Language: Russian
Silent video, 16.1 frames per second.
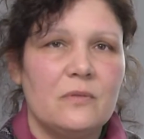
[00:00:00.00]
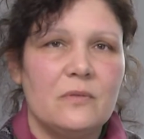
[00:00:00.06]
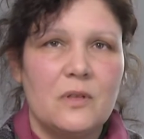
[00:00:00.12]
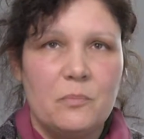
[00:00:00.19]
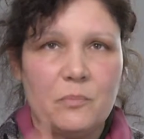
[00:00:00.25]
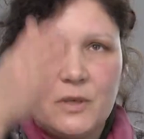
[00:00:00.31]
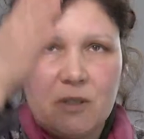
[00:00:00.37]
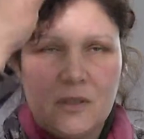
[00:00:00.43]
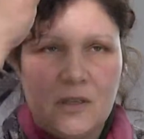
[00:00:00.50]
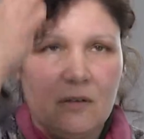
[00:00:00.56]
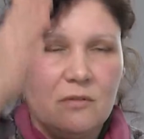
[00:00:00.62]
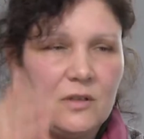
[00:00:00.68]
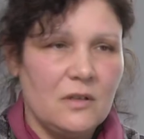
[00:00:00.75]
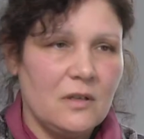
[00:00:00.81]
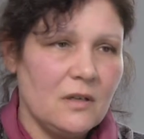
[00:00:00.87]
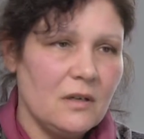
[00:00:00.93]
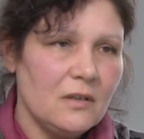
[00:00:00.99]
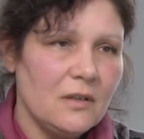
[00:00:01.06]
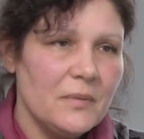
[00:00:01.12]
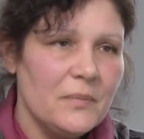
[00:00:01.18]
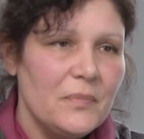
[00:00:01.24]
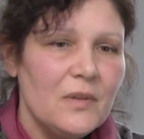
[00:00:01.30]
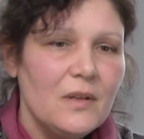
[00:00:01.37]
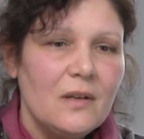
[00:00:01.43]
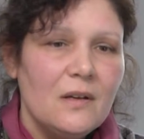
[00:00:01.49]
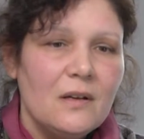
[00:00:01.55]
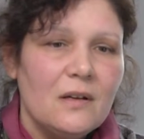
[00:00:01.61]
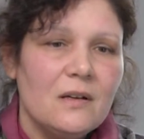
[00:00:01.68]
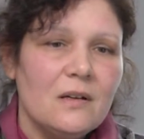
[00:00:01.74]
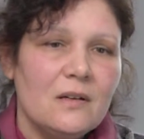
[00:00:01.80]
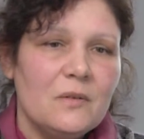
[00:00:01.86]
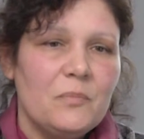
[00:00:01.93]
нам поставят экраны
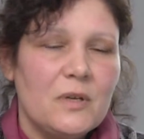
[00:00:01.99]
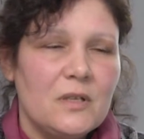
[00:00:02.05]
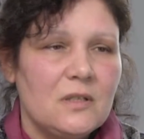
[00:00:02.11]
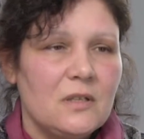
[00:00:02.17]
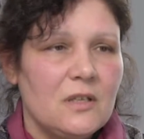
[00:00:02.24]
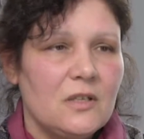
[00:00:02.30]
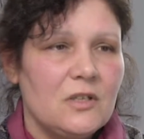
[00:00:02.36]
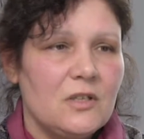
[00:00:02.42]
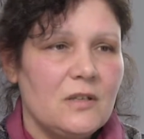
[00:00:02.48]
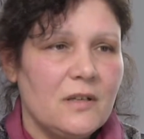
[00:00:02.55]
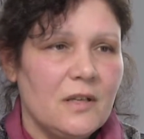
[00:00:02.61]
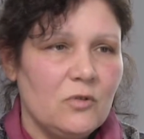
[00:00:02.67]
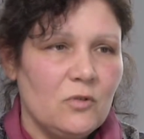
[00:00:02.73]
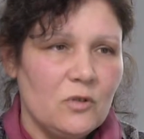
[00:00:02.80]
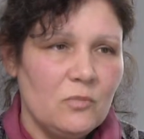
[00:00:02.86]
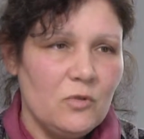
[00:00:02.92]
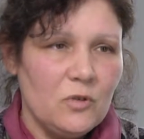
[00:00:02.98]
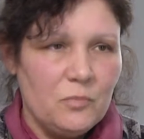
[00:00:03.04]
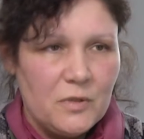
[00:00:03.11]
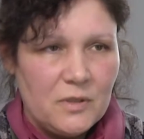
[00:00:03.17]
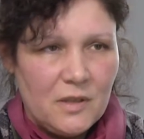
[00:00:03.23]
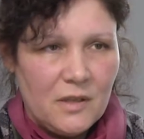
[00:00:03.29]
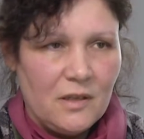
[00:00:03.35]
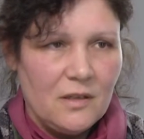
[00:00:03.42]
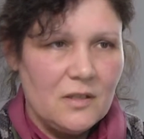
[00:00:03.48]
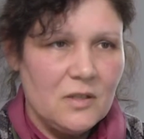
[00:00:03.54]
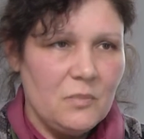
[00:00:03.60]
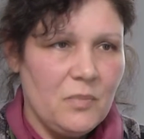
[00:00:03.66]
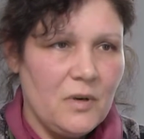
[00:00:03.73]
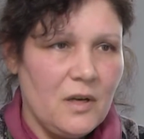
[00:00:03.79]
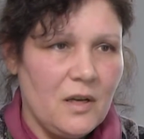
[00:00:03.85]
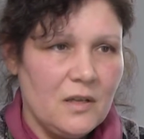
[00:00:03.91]
э, прозрачные, которые будут постоянно
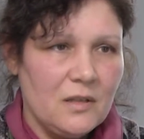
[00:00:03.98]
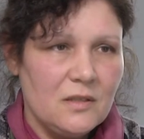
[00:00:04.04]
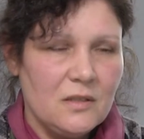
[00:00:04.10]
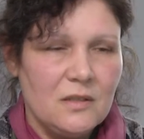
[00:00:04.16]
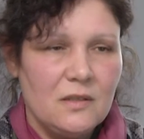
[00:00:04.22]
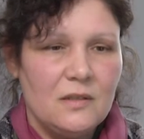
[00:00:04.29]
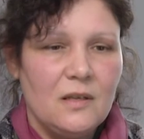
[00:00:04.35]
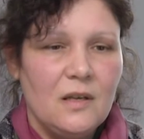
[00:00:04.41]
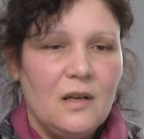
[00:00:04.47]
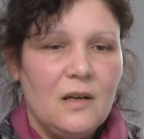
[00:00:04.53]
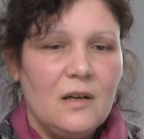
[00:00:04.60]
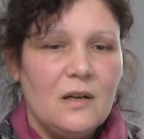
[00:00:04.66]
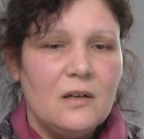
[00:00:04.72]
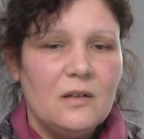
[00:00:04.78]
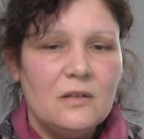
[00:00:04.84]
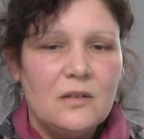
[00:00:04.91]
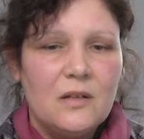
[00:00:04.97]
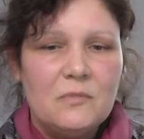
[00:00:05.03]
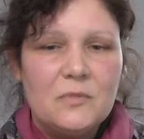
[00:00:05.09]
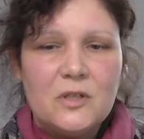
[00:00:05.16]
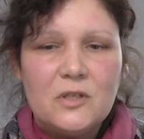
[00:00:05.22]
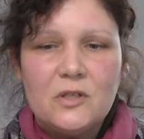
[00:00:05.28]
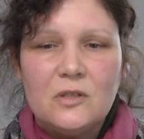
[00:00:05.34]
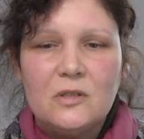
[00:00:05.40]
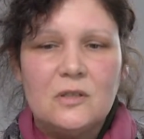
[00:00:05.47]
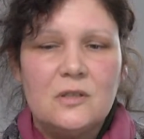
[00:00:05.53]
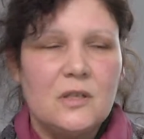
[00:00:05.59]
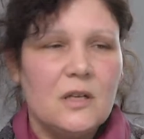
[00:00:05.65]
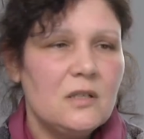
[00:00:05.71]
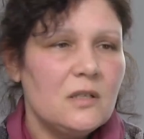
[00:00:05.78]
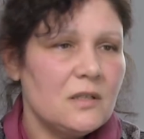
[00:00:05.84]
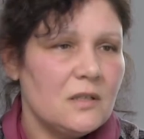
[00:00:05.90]
запыляться. Там, значит,
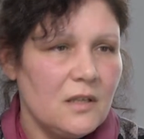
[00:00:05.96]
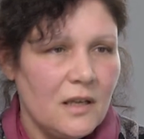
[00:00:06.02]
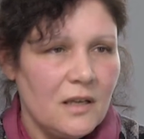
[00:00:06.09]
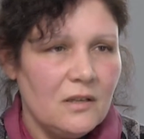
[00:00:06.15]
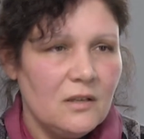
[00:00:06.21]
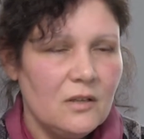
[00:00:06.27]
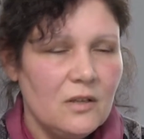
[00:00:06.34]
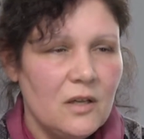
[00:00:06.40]
садик стоит на